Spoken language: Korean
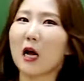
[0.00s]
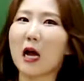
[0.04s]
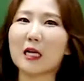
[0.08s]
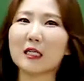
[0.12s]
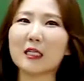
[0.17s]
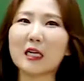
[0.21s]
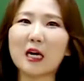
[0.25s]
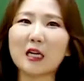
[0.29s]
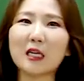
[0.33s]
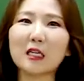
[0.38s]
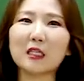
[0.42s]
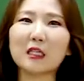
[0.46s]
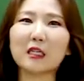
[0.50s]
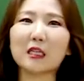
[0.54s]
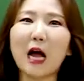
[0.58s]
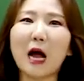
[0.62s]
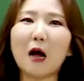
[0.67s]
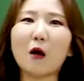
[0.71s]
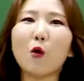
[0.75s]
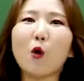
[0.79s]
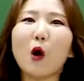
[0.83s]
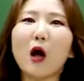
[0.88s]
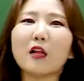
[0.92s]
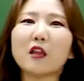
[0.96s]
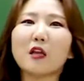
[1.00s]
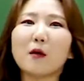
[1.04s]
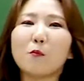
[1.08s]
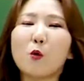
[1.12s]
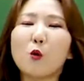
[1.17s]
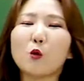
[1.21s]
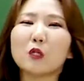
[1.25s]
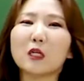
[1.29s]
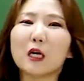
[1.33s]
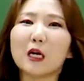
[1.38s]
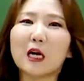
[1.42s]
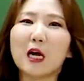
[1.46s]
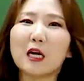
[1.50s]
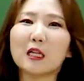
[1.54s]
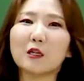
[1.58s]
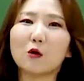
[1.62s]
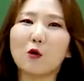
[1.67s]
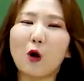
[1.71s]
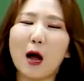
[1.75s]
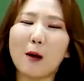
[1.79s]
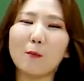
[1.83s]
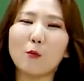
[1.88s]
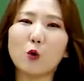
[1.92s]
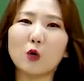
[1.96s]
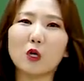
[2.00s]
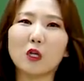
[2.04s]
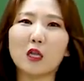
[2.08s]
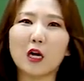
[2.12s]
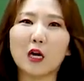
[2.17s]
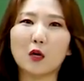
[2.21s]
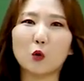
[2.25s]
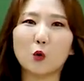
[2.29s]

가장 이제 난관에 봉착하는 과목이다.